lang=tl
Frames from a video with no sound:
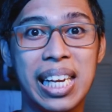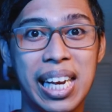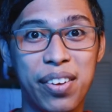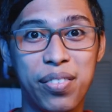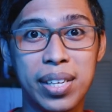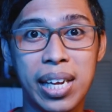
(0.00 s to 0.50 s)

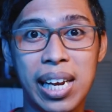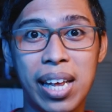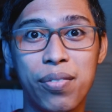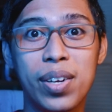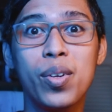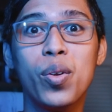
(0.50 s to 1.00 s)

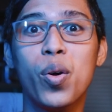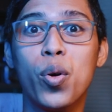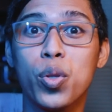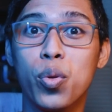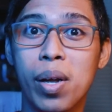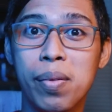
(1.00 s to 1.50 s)
11.11
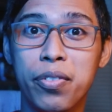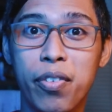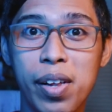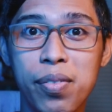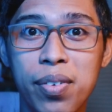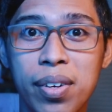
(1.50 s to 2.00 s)
o
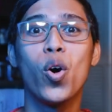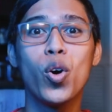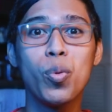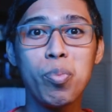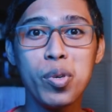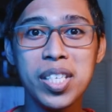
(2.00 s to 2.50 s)
12.12
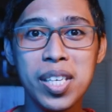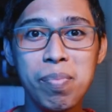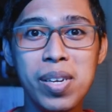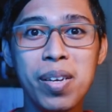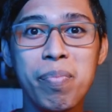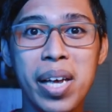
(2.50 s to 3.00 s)
or
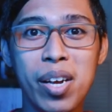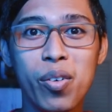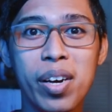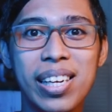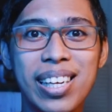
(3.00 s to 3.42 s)
posibleng meron ka